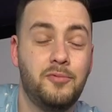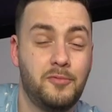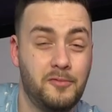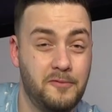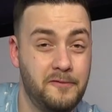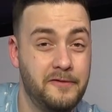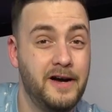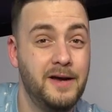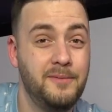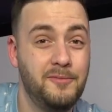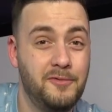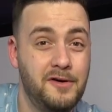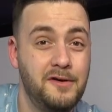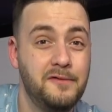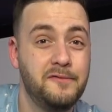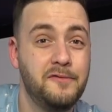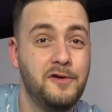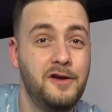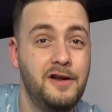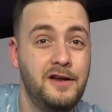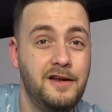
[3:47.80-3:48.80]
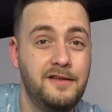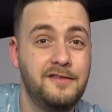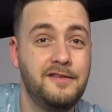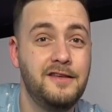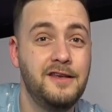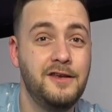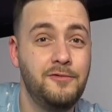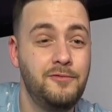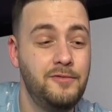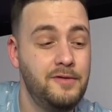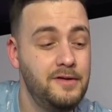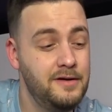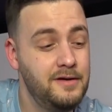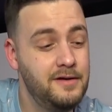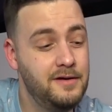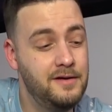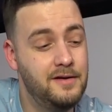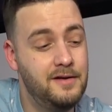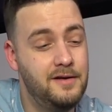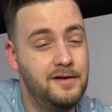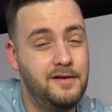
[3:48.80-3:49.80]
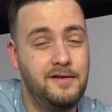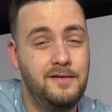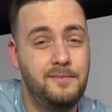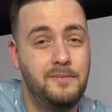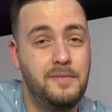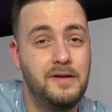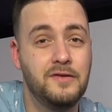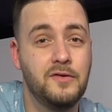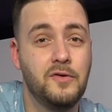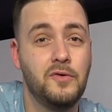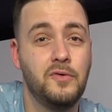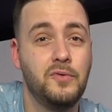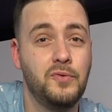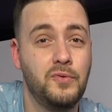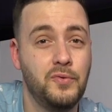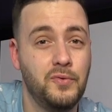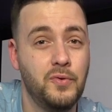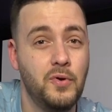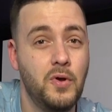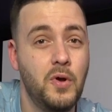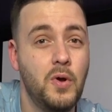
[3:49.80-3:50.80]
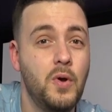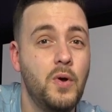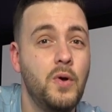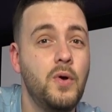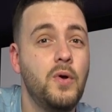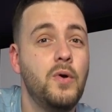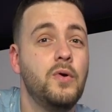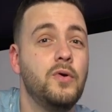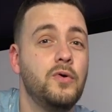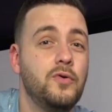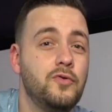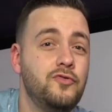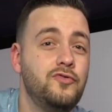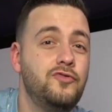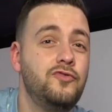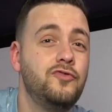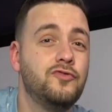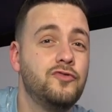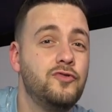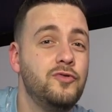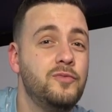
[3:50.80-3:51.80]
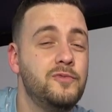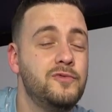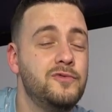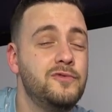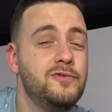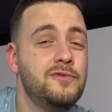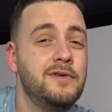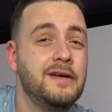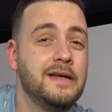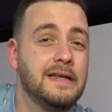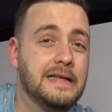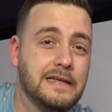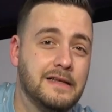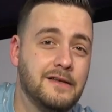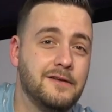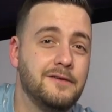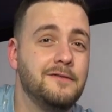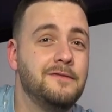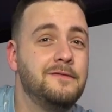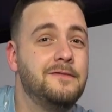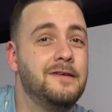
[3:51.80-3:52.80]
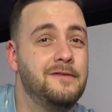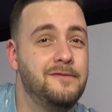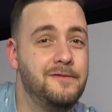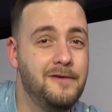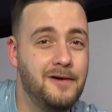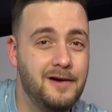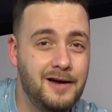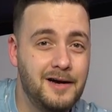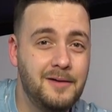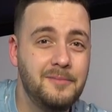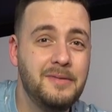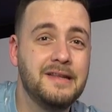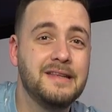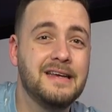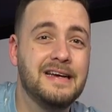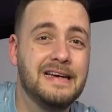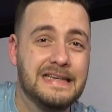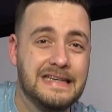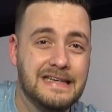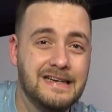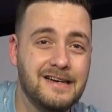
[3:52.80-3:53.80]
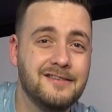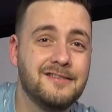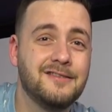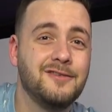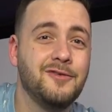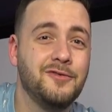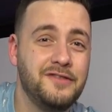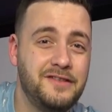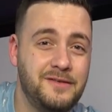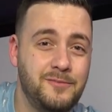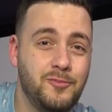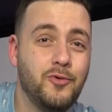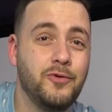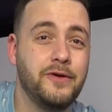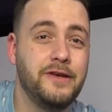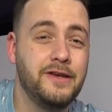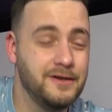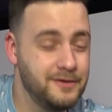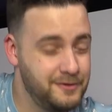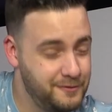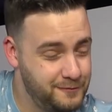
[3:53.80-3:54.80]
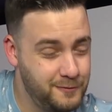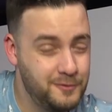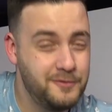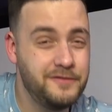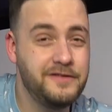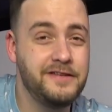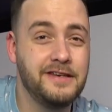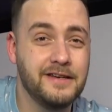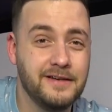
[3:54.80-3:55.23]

Pour vraiment affoler les aiguilles et les mettre euh, jusqu'au bout, va falloir mettre un casque anti-bruit, hein, je vous le dis.